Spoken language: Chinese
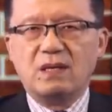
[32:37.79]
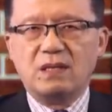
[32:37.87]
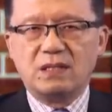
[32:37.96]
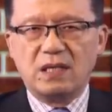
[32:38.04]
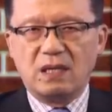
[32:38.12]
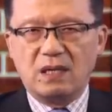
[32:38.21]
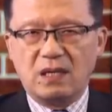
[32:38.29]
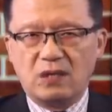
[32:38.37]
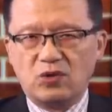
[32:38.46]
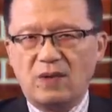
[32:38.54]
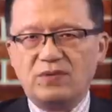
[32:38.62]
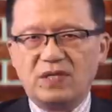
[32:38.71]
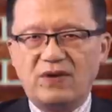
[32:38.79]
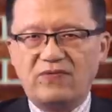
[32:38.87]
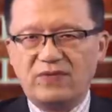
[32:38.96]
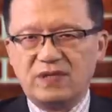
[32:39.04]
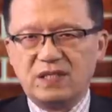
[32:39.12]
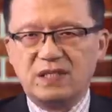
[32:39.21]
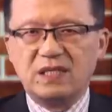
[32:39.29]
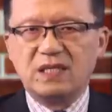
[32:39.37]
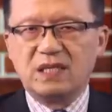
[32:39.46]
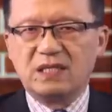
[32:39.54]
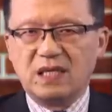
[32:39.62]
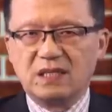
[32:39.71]
这个川普政府时期这
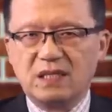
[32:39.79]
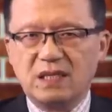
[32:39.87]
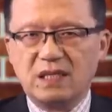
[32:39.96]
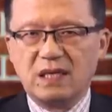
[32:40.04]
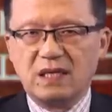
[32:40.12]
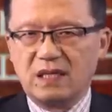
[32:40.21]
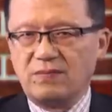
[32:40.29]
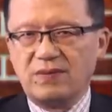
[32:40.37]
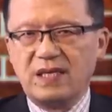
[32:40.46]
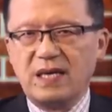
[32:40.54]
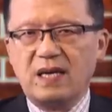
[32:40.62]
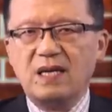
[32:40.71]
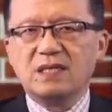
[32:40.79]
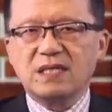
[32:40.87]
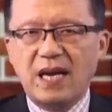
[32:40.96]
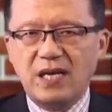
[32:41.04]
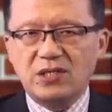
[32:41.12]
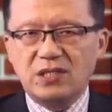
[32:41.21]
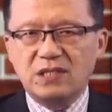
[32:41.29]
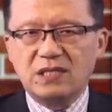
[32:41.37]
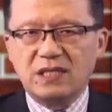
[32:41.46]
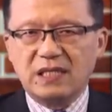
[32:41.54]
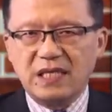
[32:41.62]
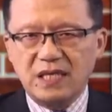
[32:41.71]
个政策呢可能不一样，但是
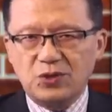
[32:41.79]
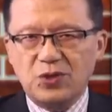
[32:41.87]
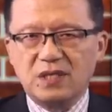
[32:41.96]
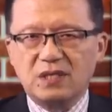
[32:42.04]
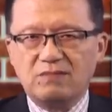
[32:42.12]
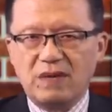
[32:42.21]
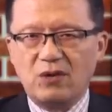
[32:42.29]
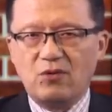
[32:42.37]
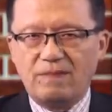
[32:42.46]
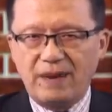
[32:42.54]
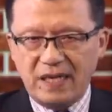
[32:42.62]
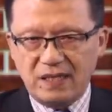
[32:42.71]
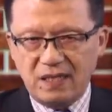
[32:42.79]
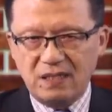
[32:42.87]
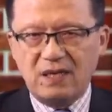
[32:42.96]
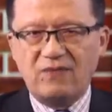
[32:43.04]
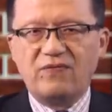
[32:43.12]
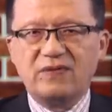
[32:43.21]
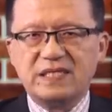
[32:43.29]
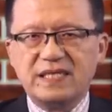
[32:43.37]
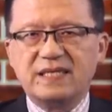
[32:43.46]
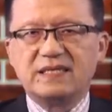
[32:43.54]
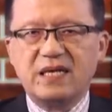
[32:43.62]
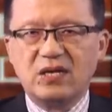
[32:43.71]
这的确是美国拜登政府
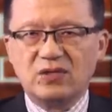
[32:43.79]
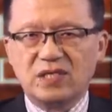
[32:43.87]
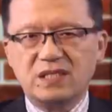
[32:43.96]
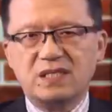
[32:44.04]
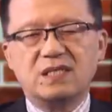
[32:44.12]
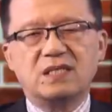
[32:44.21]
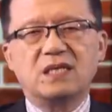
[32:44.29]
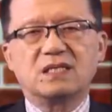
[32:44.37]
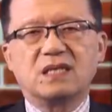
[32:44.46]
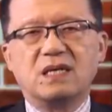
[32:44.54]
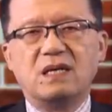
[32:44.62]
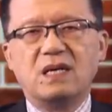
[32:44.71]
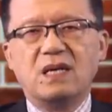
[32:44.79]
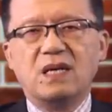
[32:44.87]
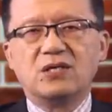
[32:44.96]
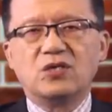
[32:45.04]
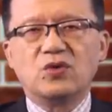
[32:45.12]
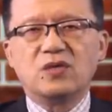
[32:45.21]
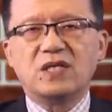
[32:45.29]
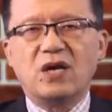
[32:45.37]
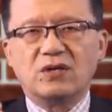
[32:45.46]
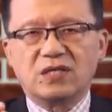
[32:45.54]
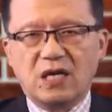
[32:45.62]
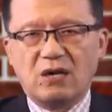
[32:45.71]
现在要实行的政策，就是
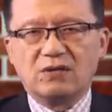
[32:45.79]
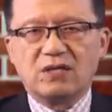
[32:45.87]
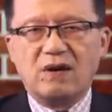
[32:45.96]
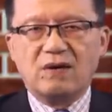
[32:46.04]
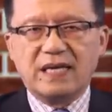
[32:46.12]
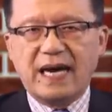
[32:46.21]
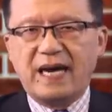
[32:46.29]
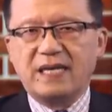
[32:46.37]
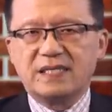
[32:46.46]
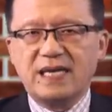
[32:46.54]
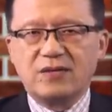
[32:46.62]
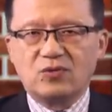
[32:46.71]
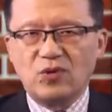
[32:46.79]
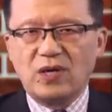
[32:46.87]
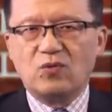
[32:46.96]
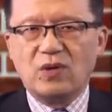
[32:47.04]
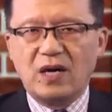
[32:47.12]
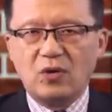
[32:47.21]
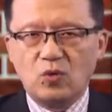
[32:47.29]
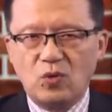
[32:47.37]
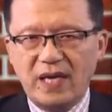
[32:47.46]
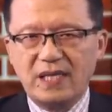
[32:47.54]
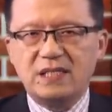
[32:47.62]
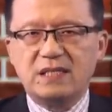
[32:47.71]
要找到改善对华
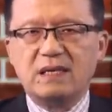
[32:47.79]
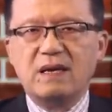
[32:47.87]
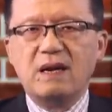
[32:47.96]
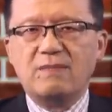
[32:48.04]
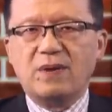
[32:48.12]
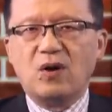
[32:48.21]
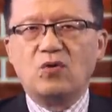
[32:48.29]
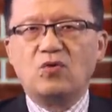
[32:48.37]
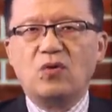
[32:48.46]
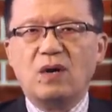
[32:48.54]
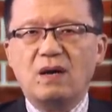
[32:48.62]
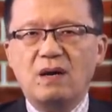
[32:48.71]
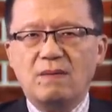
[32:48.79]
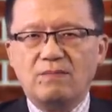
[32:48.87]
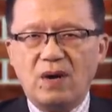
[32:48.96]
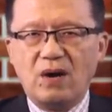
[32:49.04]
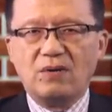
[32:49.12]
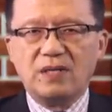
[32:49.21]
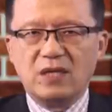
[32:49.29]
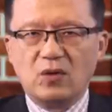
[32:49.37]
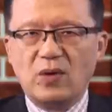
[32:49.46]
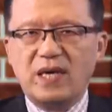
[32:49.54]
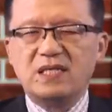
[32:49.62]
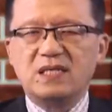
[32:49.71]
关系，包括贸易
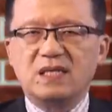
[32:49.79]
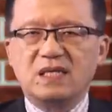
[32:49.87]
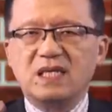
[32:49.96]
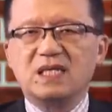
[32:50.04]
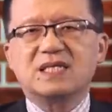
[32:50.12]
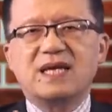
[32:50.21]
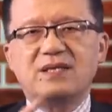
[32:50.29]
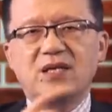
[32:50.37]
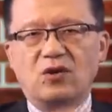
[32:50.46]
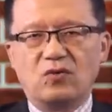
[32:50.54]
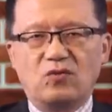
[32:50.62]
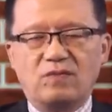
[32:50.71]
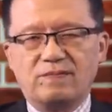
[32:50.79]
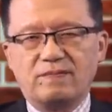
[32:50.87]
关系的第三条路，